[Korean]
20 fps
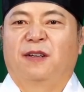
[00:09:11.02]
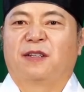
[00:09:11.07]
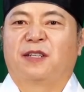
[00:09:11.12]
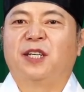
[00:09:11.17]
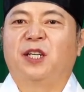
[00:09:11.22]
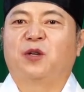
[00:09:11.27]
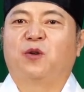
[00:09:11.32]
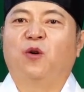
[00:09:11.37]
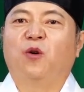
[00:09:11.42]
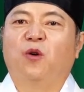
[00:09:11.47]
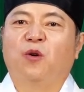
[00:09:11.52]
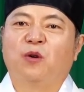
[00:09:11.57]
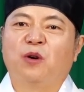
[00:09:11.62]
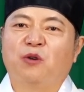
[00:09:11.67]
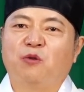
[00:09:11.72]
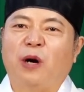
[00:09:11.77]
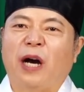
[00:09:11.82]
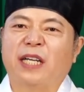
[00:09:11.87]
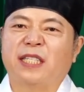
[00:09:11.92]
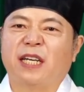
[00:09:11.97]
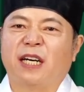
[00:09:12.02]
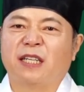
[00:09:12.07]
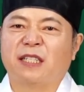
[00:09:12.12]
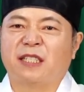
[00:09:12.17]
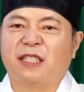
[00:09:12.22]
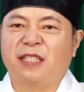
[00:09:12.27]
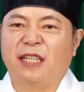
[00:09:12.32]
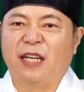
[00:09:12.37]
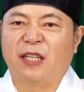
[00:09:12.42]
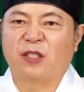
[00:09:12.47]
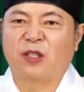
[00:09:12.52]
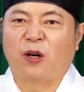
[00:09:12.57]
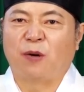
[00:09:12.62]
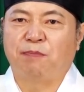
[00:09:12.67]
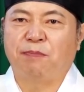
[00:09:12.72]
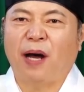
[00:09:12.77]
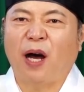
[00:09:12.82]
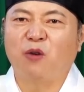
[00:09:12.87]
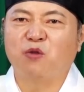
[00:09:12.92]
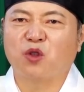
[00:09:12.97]
그리고
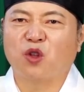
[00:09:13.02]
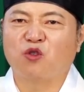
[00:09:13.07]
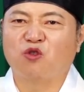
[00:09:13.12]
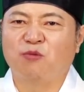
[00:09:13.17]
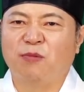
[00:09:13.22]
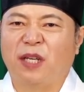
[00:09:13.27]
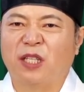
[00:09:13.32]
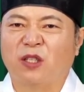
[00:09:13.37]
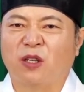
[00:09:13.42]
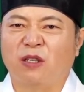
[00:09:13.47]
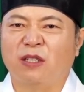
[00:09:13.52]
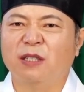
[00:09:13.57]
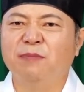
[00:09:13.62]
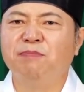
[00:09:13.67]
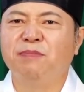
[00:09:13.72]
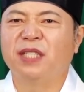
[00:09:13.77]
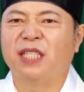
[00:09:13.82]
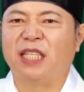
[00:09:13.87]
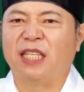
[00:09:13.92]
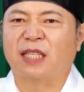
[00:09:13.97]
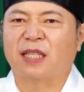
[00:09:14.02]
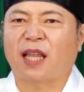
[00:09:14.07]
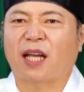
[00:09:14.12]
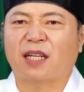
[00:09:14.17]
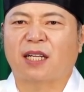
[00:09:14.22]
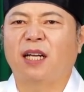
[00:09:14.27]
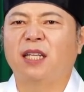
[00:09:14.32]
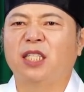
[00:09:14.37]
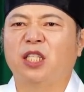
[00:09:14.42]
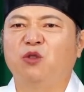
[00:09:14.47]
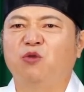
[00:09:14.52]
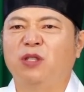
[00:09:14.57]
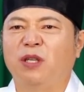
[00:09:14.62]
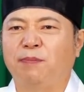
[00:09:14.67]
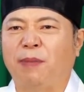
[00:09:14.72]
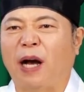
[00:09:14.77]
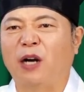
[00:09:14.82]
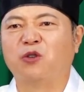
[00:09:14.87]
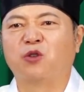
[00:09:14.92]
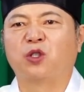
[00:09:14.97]
화장실에서 파우더룸에서 음기, 탁한
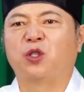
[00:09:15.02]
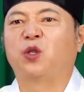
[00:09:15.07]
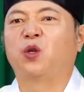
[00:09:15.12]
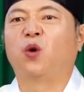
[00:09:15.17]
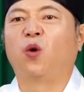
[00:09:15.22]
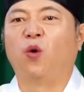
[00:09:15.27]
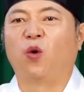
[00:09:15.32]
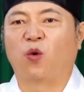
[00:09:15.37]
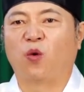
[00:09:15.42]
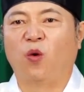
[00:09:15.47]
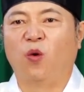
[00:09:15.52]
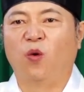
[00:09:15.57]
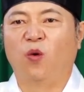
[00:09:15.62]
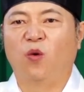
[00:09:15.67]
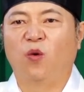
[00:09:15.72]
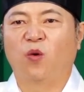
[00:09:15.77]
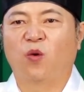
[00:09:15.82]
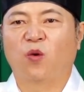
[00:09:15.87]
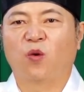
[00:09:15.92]
기운이 방으로 들어오고